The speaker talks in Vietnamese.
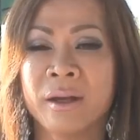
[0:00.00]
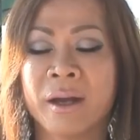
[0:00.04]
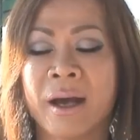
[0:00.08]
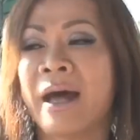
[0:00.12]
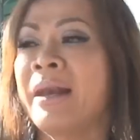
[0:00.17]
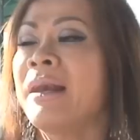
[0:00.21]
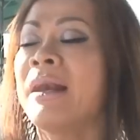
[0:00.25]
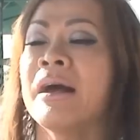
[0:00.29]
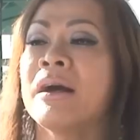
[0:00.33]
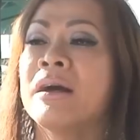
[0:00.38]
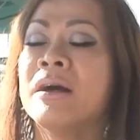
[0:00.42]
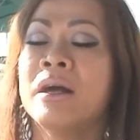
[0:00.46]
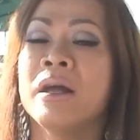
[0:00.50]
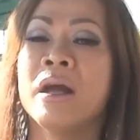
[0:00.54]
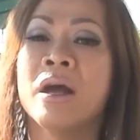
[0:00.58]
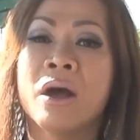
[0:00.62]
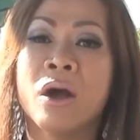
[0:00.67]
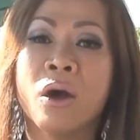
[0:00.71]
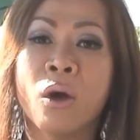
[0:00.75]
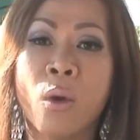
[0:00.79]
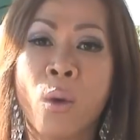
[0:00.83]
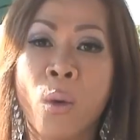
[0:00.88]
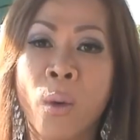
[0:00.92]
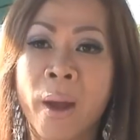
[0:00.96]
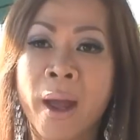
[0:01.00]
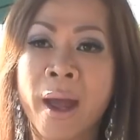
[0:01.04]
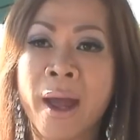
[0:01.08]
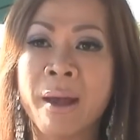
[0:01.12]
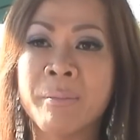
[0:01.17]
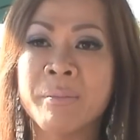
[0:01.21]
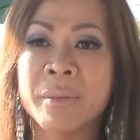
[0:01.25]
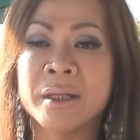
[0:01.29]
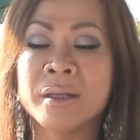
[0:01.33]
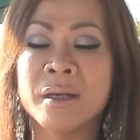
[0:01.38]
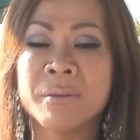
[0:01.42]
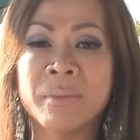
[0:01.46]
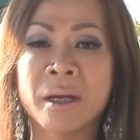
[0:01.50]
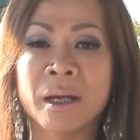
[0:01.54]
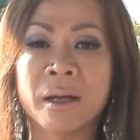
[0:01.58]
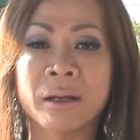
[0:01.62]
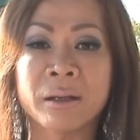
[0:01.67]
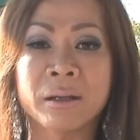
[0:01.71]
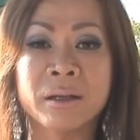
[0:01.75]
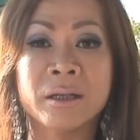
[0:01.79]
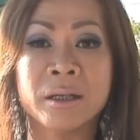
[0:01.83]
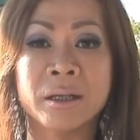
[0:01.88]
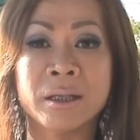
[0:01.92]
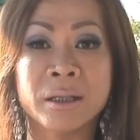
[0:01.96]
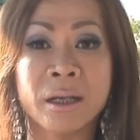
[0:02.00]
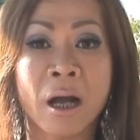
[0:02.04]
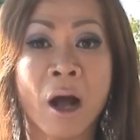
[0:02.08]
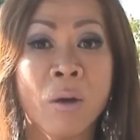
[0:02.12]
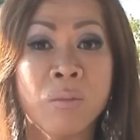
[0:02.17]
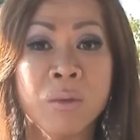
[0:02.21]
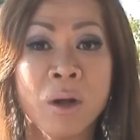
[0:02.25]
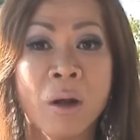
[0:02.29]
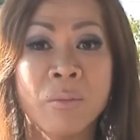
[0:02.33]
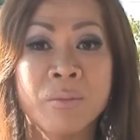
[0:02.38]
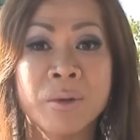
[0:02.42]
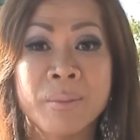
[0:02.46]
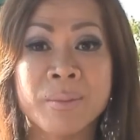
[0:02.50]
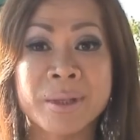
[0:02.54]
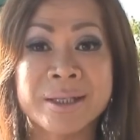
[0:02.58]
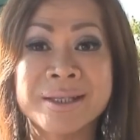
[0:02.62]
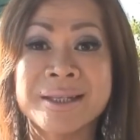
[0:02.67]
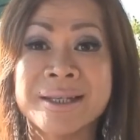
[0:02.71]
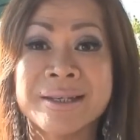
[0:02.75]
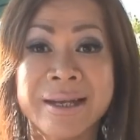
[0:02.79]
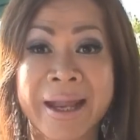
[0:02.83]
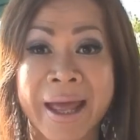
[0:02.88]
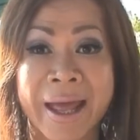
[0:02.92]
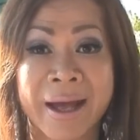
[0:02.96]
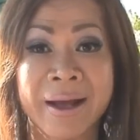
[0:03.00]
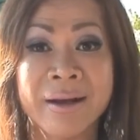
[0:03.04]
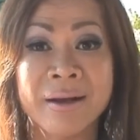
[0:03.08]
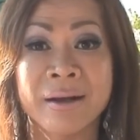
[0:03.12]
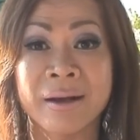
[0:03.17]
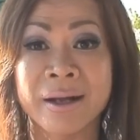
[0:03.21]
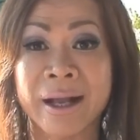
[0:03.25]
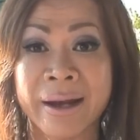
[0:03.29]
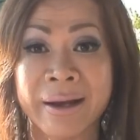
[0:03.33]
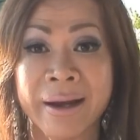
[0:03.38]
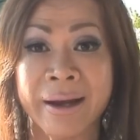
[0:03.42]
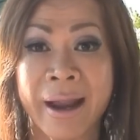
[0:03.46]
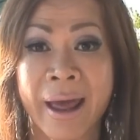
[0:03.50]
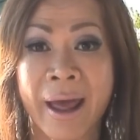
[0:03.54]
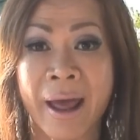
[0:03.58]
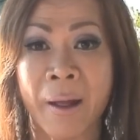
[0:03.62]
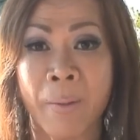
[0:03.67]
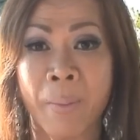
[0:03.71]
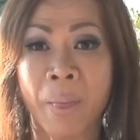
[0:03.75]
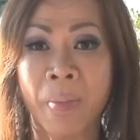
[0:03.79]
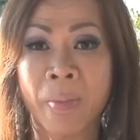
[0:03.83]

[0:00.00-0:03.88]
anh là người hoa mà nhưng mà người hồng kông nhưng mà sinh đẻ ở canada